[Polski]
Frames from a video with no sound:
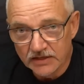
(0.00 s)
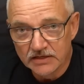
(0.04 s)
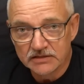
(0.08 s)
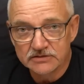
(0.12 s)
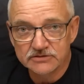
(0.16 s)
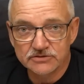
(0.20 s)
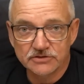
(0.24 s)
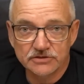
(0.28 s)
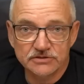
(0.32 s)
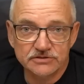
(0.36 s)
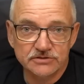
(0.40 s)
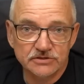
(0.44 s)

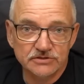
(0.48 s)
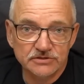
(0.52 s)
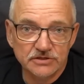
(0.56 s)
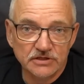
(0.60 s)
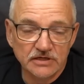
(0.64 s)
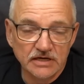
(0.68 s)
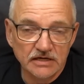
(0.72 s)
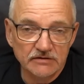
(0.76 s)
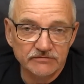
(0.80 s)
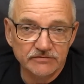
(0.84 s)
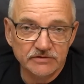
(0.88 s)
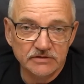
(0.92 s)
Co jeszcze
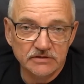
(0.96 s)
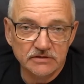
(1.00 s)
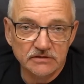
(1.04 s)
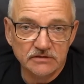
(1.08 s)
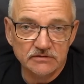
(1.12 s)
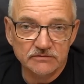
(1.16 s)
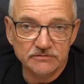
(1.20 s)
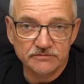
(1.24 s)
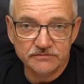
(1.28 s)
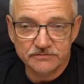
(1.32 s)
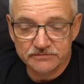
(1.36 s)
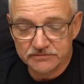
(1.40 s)

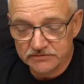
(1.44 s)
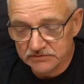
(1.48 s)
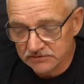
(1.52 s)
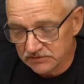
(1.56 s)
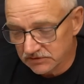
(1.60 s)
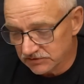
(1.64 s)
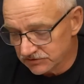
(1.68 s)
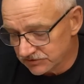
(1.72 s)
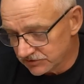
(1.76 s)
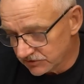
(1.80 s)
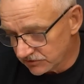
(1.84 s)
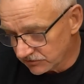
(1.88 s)
ciekawe,
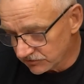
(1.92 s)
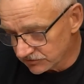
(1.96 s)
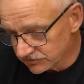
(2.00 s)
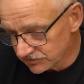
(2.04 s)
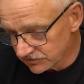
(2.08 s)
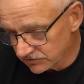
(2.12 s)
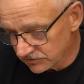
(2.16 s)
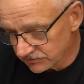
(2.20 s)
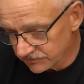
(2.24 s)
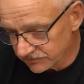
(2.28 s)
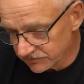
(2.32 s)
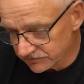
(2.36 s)
jeśli
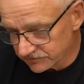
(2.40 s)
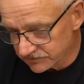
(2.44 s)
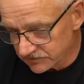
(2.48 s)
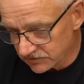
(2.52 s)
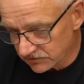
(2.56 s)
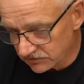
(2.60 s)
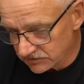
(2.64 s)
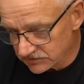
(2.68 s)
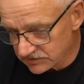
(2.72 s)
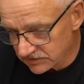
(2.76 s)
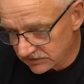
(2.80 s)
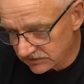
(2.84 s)
chodzi o
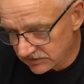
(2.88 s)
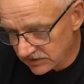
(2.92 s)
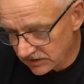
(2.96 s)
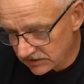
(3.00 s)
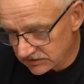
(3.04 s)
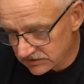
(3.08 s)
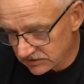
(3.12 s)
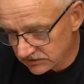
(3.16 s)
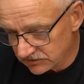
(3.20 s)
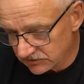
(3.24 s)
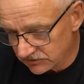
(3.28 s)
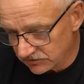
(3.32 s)
wzrok
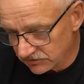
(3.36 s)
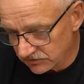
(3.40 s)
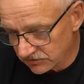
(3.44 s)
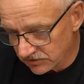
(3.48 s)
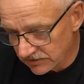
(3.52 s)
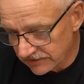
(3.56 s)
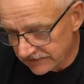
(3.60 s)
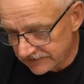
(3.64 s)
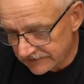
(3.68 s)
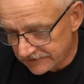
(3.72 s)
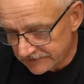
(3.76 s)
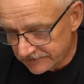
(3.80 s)
sandacza, to
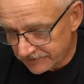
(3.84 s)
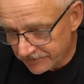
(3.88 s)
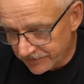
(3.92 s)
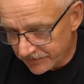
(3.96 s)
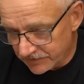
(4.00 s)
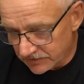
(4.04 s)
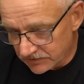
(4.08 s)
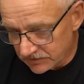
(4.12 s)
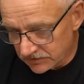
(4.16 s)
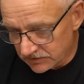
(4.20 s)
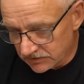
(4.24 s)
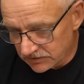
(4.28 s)

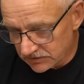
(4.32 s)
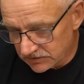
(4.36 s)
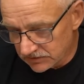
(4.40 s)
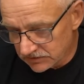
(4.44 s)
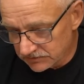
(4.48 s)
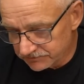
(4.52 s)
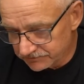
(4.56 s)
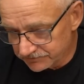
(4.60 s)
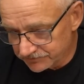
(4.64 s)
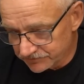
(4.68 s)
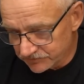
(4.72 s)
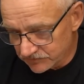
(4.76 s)

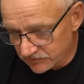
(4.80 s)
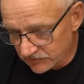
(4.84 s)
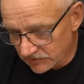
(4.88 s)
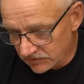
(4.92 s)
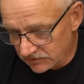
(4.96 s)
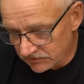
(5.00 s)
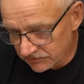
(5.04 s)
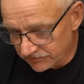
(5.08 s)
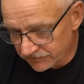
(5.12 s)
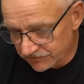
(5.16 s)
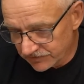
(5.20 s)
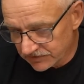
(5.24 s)

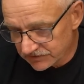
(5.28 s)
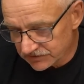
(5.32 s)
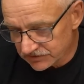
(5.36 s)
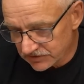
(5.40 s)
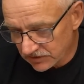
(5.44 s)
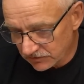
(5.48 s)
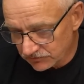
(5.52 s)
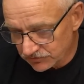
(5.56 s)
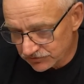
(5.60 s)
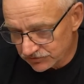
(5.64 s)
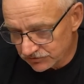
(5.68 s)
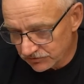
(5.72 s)

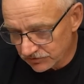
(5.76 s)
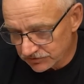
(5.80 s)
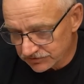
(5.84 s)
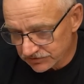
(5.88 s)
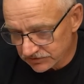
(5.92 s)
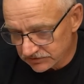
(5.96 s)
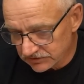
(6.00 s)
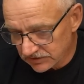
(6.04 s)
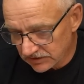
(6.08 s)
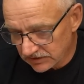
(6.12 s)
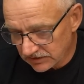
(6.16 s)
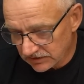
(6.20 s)
wykształciło
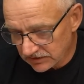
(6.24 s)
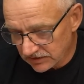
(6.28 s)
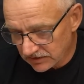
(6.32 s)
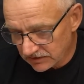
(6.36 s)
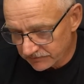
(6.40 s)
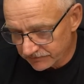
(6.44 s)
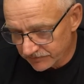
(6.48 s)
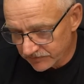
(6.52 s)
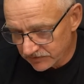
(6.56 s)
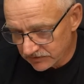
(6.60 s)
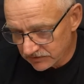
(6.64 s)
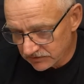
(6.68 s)
się taka
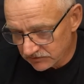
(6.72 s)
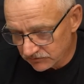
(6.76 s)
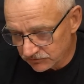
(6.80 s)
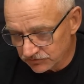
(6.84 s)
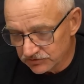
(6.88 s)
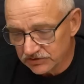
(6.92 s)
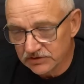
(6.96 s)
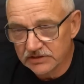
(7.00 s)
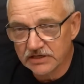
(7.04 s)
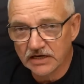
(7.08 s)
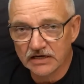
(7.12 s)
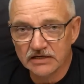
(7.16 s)
e,
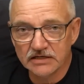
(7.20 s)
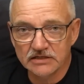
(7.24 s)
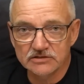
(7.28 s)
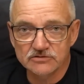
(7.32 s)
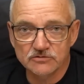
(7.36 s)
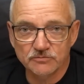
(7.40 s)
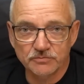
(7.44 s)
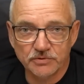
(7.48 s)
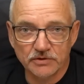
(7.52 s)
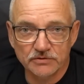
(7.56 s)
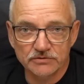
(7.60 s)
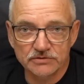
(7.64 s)
unikalna
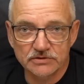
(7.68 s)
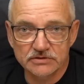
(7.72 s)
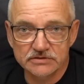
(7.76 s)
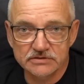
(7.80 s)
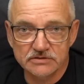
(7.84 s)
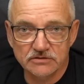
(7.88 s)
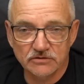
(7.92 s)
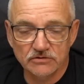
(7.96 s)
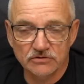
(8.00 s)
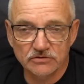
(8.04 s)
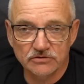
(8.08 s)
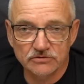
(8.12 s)
zupełnie
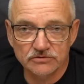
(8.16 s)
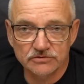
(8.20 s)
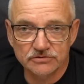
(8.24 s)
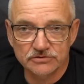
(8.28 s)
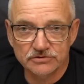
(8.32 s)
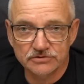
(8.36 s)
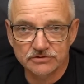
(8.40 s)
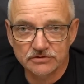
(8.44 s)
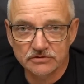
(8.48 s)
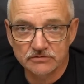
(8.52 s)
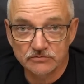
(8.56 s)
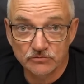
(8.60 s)

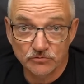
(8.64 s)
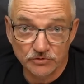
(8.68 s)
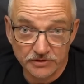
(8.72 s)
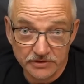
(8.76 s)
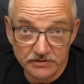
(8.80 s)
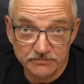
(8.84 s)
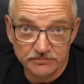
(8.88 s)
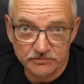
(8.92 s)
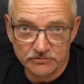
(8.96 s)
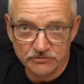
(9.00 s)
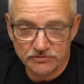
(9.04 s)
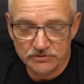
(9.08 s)
zdolność
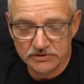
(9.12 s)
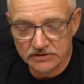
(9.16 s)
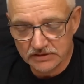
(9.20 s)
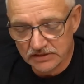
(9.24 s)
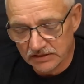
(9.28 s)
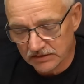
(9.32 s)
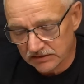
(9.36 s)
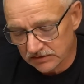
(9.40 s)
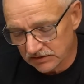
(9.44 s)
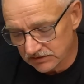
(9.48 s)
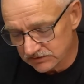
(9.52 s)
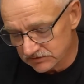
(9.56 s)
urywu,
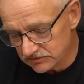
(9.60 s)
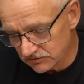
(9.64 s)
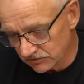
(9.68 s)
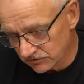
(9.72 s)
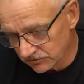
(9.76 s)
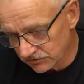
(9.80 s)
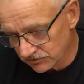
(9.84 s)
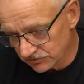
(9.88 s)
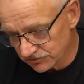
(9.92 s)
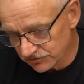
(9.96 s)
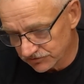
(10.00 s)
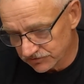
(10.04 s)
unikalna
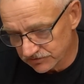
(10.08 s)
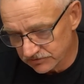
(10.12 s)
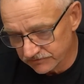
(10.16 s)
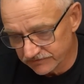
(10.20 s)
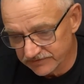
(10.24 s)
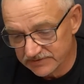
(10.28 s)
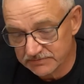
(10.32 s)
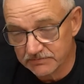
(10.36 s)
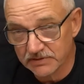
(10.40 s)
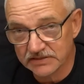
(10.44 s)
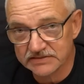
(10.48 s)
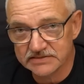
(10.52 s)
zdolność
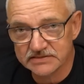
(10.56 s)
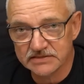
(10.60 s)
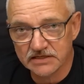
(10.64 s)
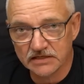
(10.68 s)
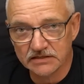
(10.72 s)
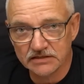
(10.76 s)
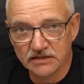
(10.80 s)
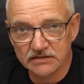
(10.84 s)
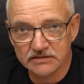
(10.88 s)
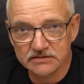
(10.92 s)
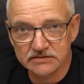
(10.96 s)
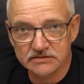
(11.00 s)

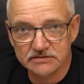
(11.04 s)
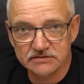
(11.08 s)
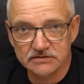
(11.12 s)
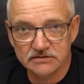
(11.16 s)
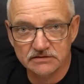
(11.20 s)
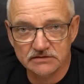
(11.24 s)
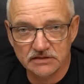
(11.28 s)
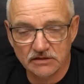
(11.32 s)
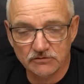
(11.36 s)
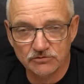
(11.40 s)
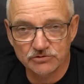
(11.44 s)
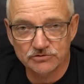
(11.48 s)
wzmacniania
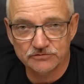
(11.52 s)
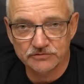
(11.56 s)
sygnału